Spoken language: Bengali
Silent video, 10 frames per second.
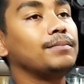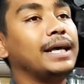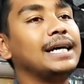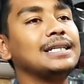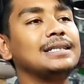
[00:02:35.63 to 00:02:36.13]

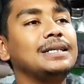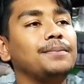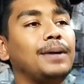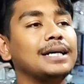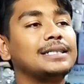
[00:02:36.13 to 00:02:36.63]
দেখা যাচ্ছে
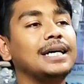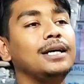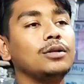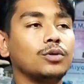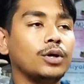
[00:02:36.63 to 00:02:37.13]
বাসায়
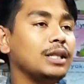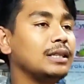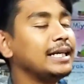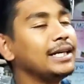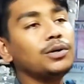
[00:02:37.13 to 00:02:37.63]
ধরেন
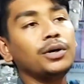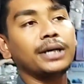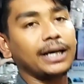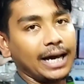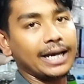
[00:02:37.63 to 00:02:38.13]
তিন
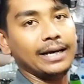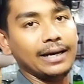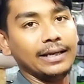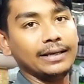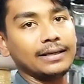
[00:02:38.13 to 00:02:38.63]
ঘন্টা কারেন্ট
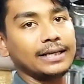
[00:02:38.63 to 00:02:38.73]
নাই